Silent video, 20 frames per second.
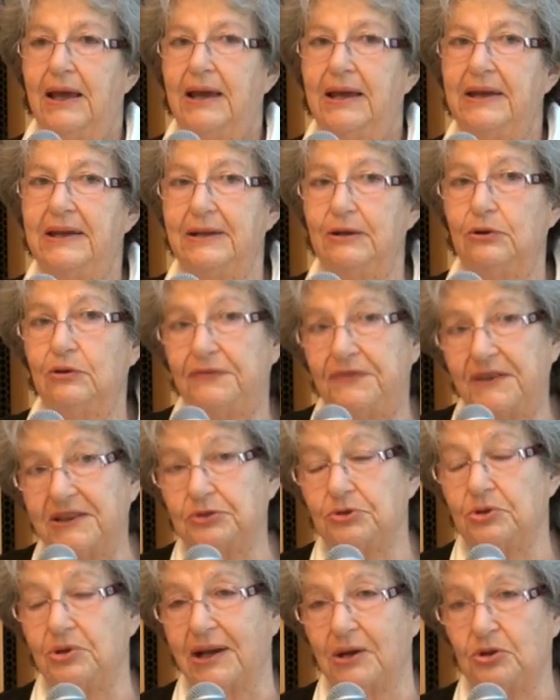et le
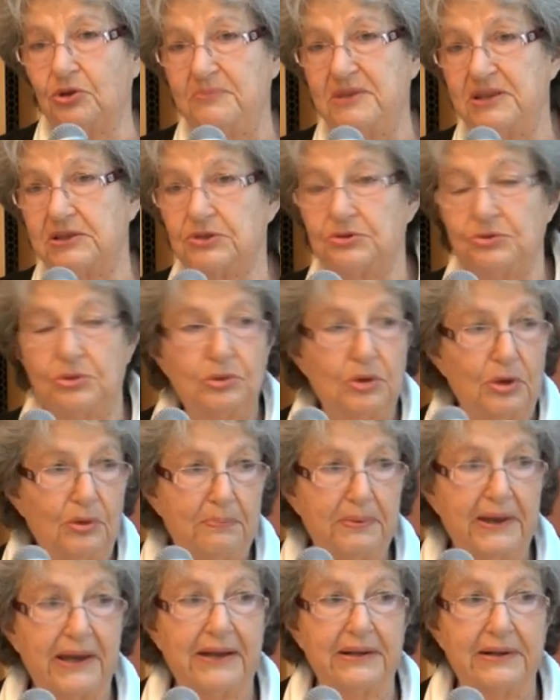fait que la Commission
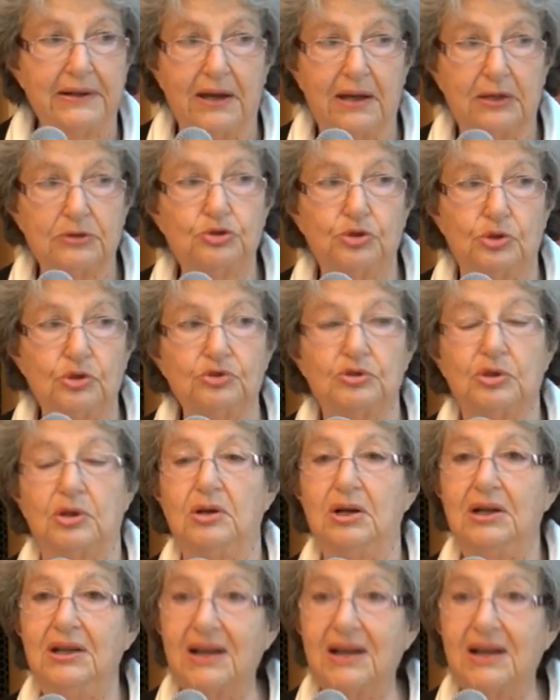européenne, entre autres,